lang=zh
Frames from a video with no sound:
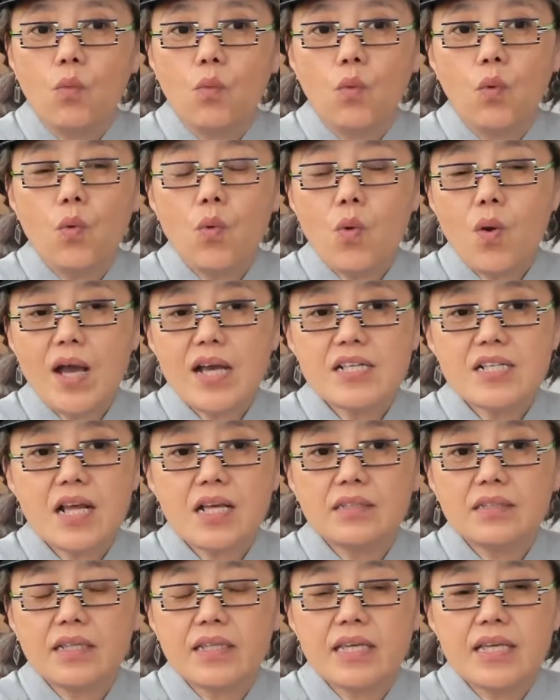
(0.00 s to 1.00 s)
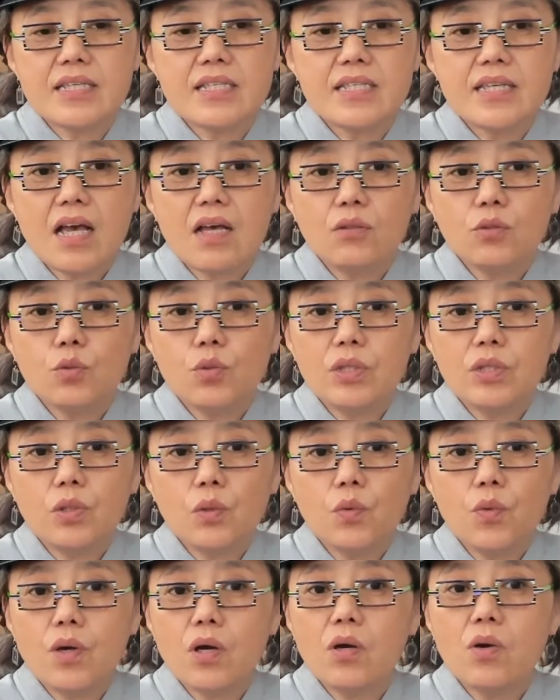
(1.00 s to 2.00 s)
文化上呢也相对的
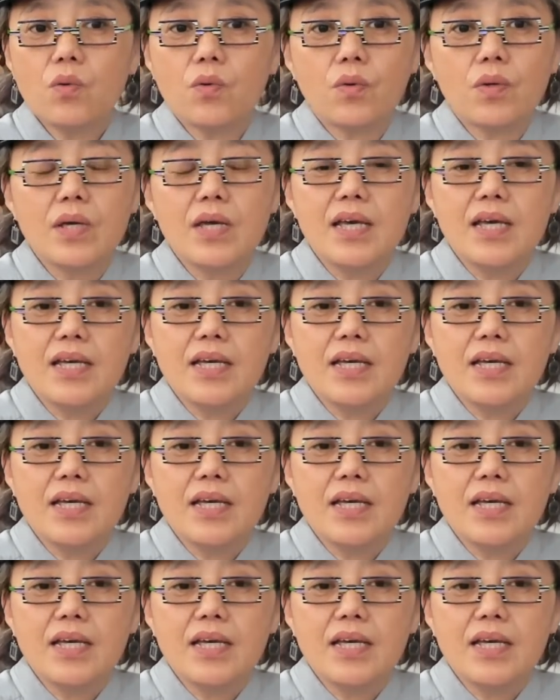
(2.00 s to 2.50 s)
落后。